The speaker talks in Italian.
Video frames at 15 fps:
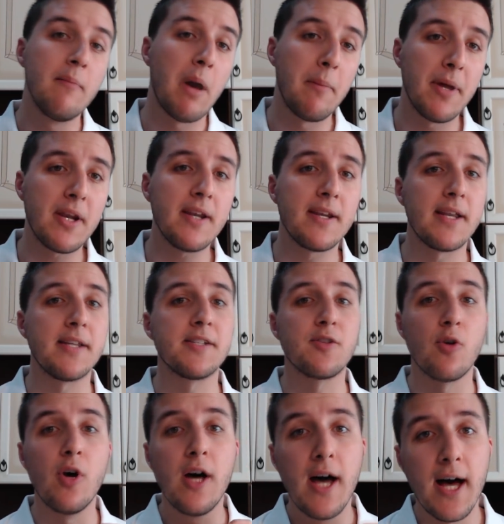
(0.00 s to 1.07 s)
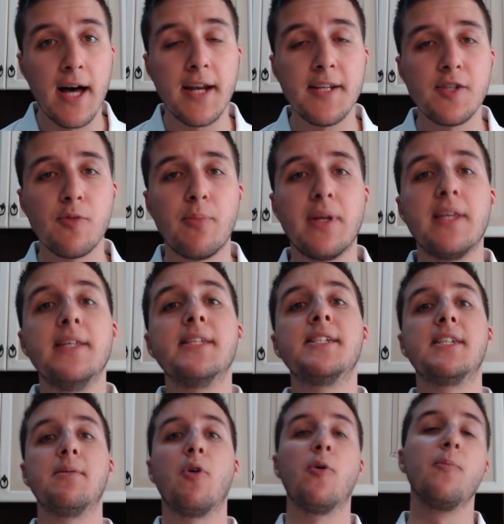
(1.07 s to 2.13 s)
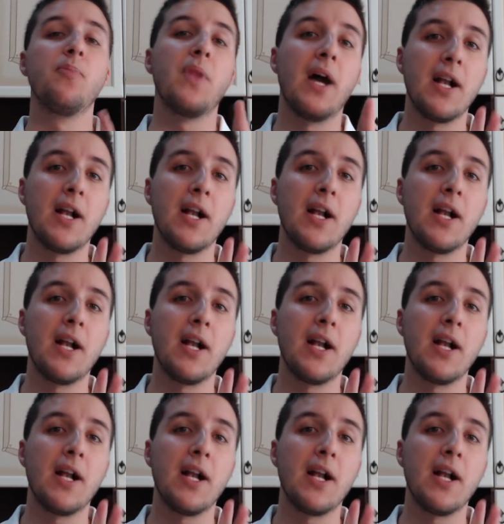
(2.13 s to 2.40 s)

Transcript: ma per il resto ha reso benissimo.